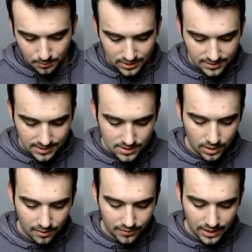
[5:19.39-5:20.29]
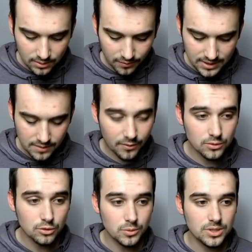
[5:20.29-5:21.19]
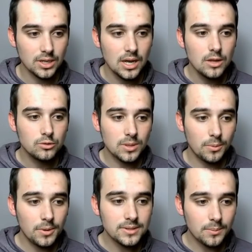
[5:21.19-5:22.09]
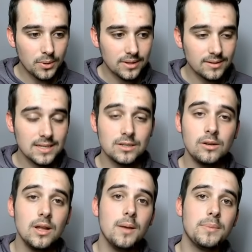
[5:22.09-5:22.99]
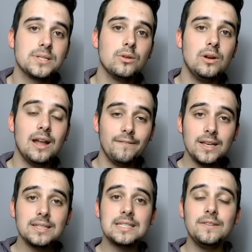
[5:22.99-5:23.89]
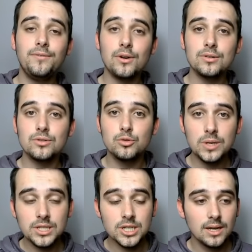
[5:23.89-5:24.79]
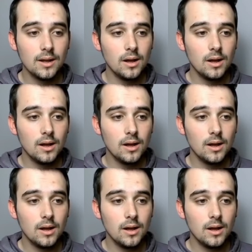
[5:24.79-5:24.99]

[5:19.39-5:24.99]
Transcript: peut être intéressant la verte en fait qui force switch Tout simplement ça peut être intéressant parce que la verte qui force switch,